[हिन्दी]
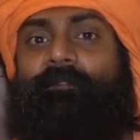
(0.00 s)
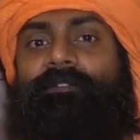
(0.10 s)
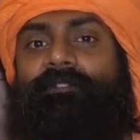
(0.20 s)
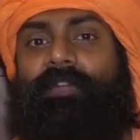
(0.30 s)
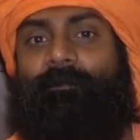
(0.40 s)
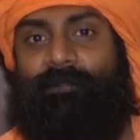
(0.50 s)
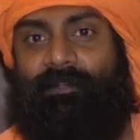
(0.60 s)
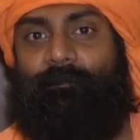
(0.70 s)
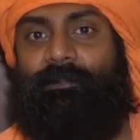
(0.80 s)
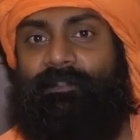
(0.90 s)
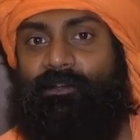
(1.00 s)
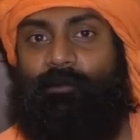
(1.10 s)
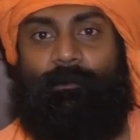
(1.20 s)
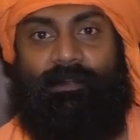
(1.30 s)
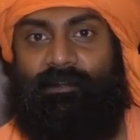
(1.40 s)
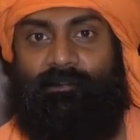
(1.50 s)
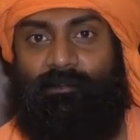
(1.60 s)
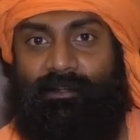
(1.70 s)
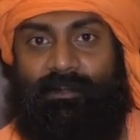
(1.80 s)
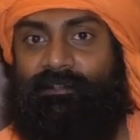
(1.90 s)
वैसे राम जी के मंदिर को बनाना
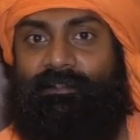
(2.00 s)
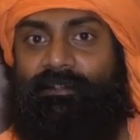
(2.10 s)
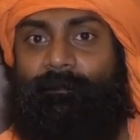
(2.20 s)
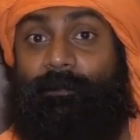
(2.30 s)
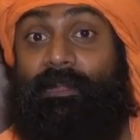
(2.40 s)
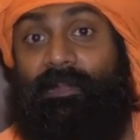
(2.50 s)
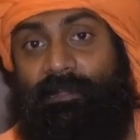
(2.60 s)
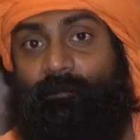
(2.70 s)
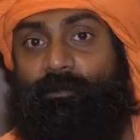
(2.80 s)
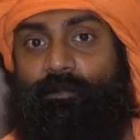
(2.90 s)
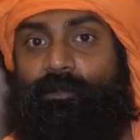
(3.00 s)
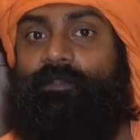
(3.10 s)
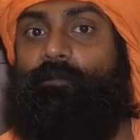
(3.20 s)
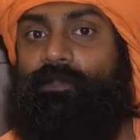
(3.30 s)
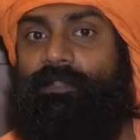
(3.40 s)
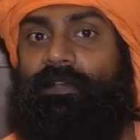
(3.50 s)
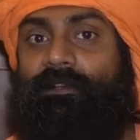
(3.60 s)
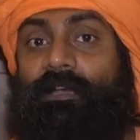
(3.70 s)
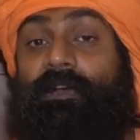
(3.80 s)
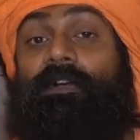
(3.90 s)
कोई गलत कदम नहीं लेकिन फिर भी
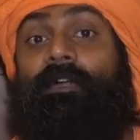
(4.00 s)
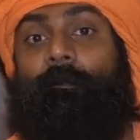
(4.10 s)
संविधान का